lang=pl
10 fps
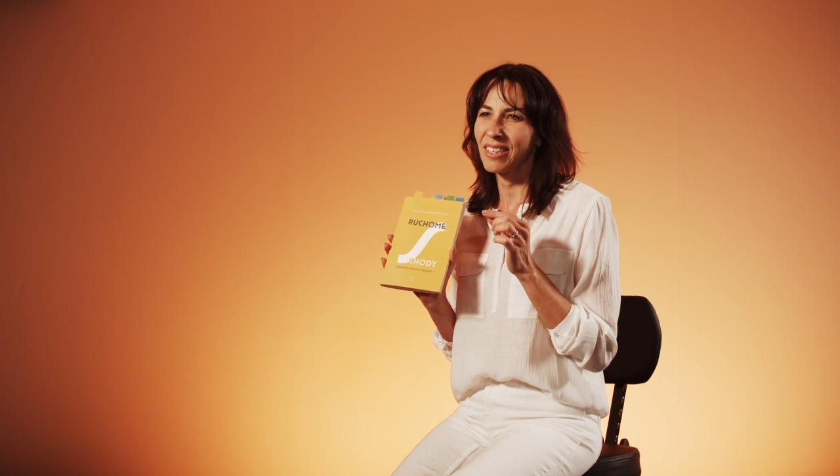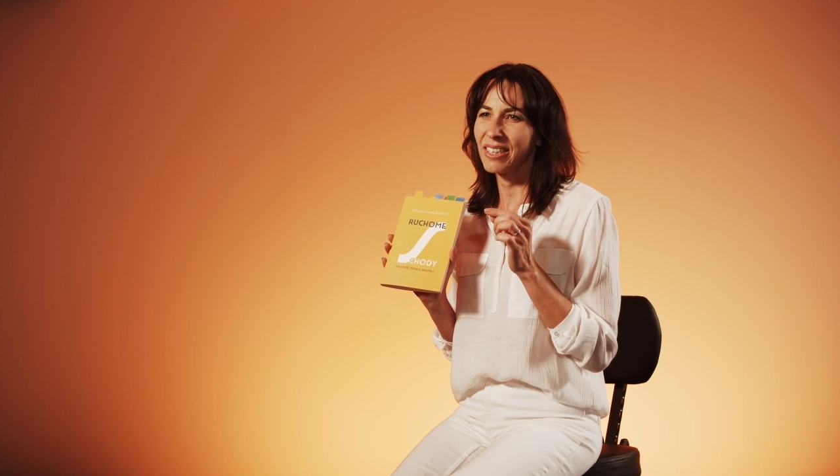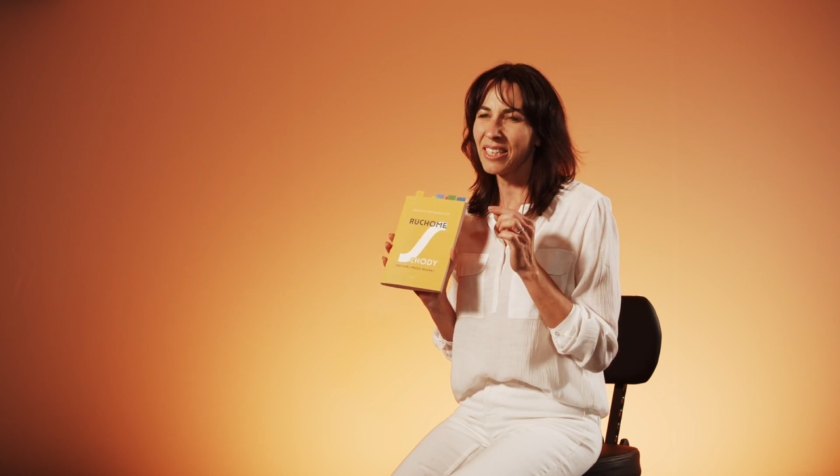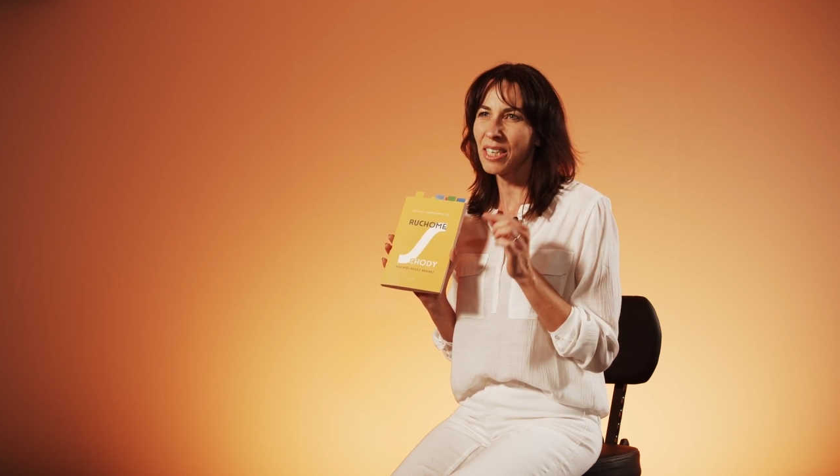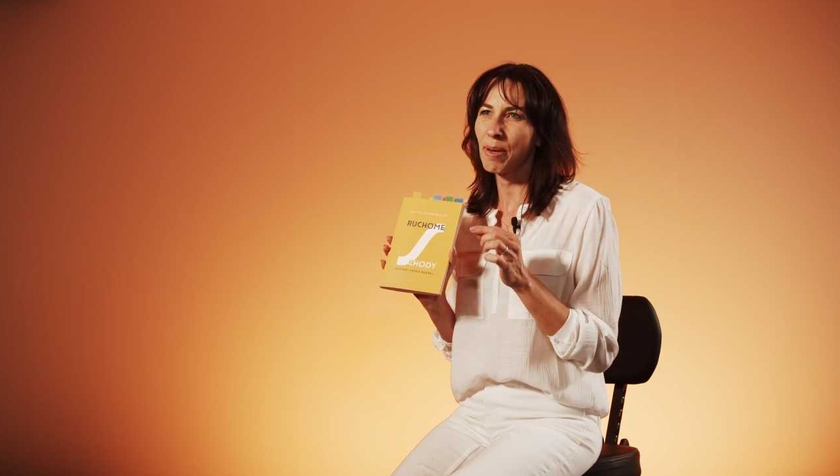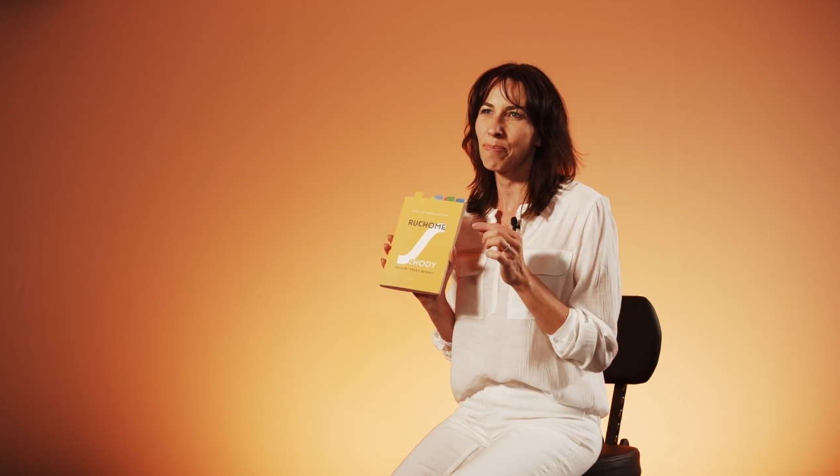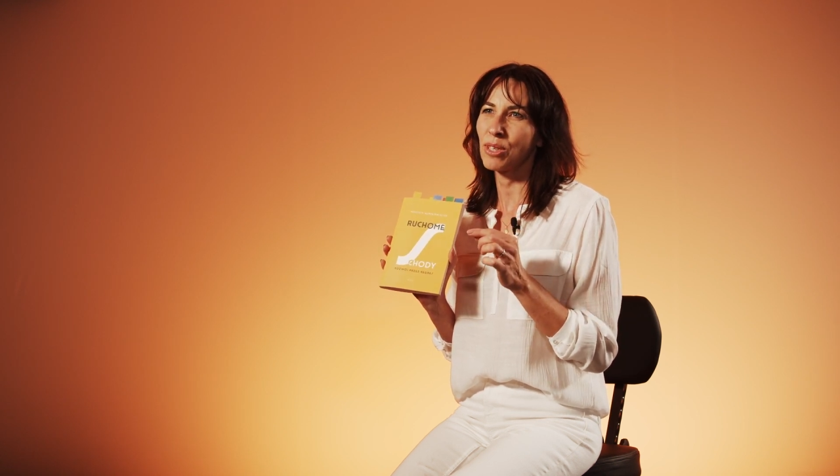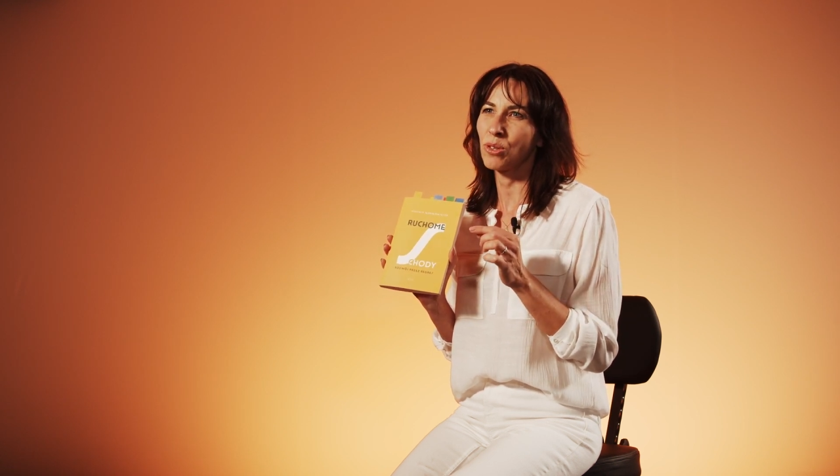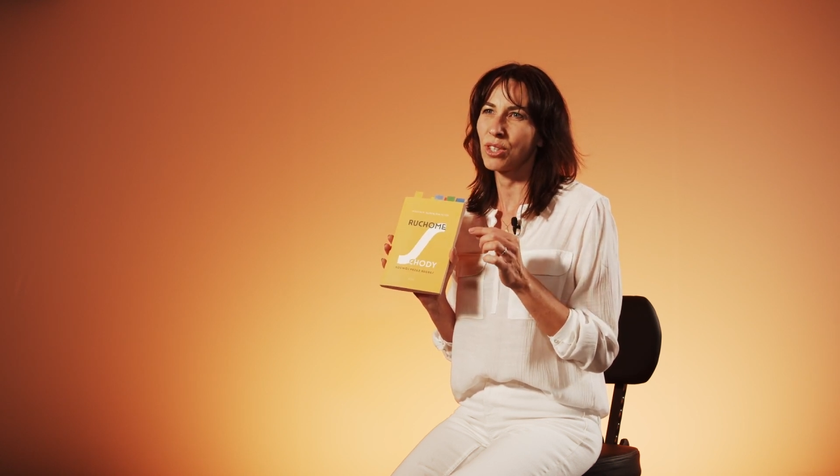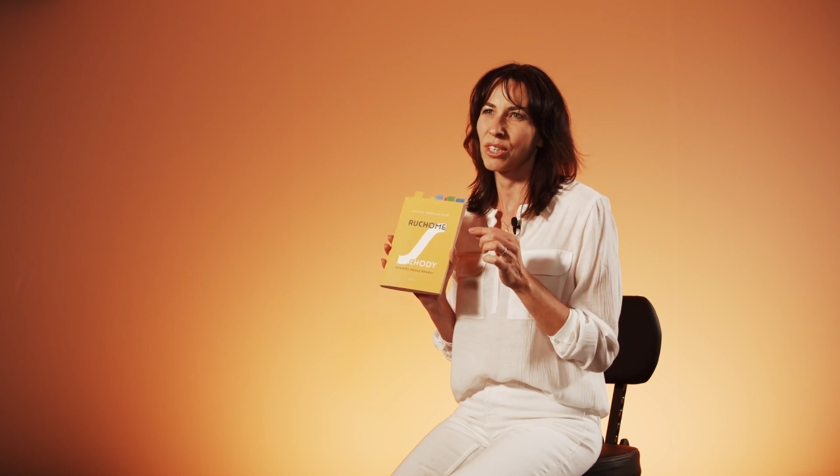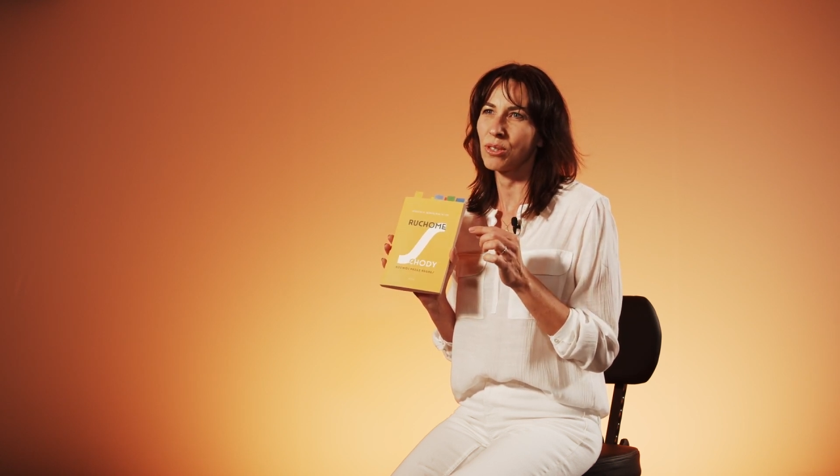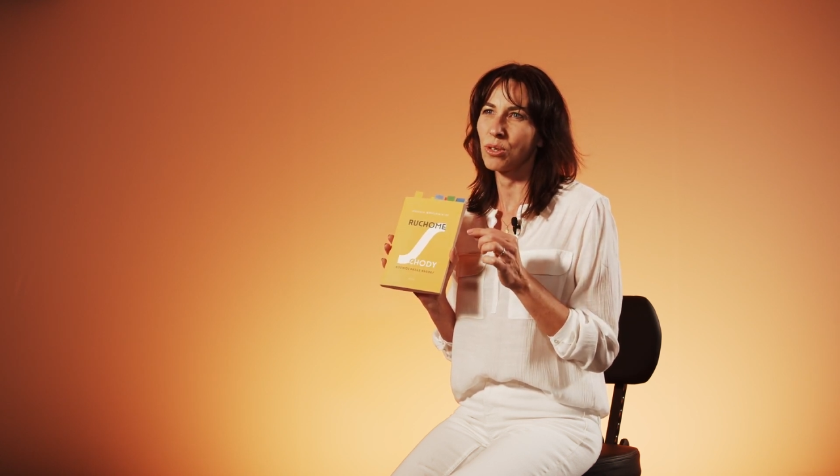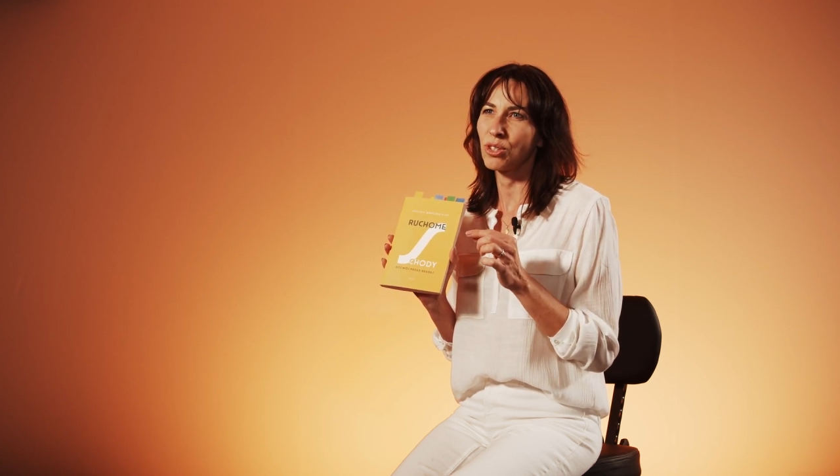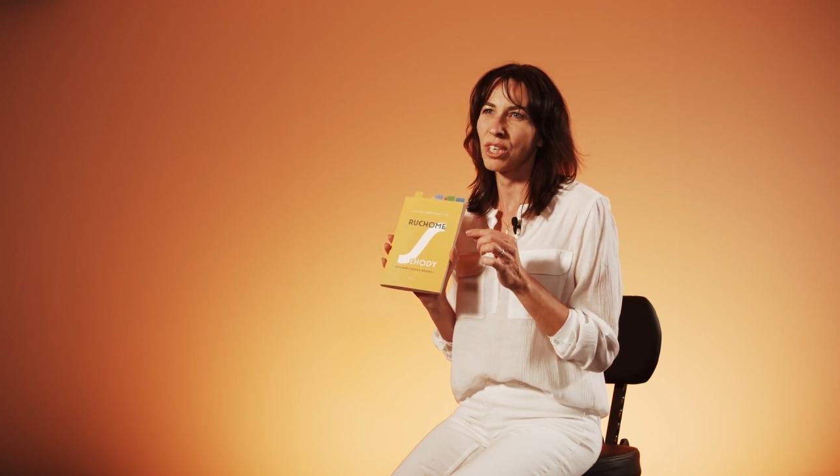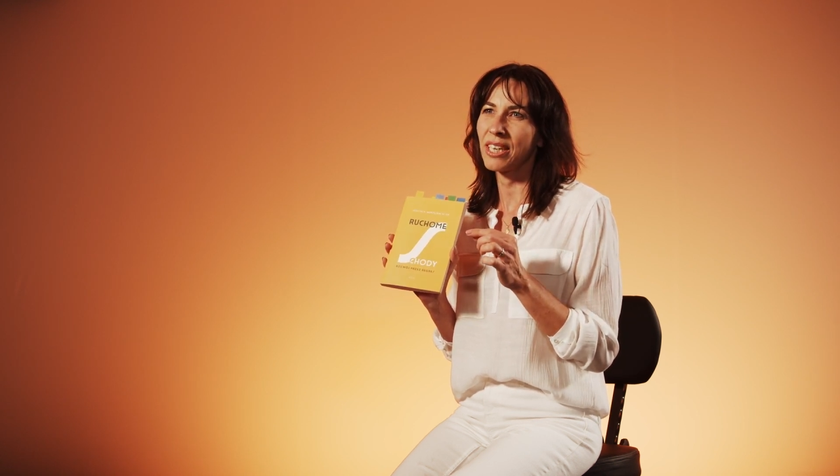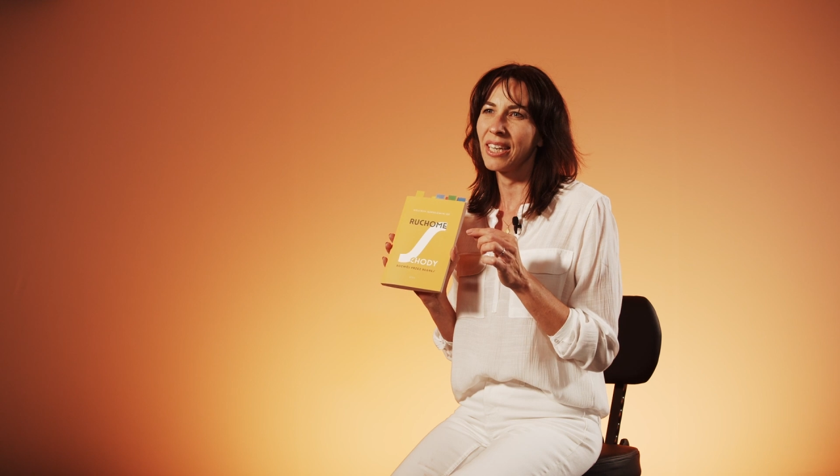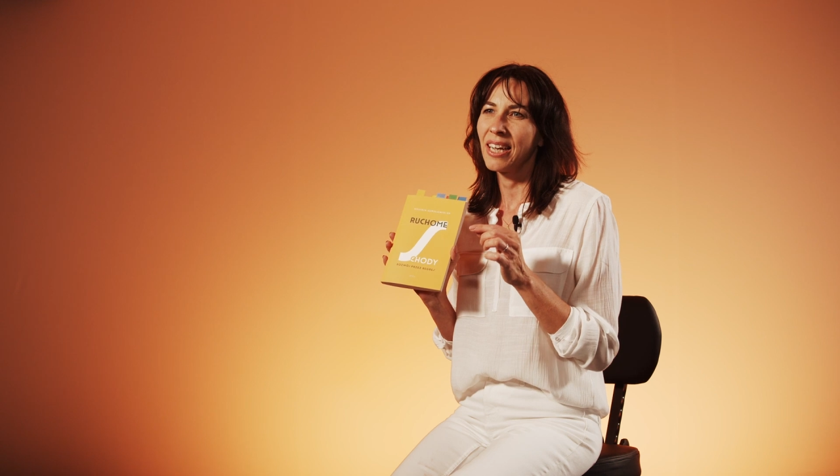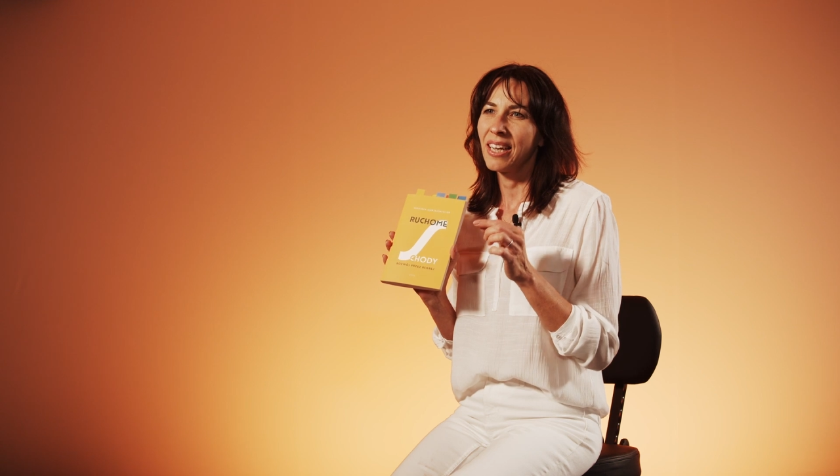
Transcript: ja tak mam bardzo często, że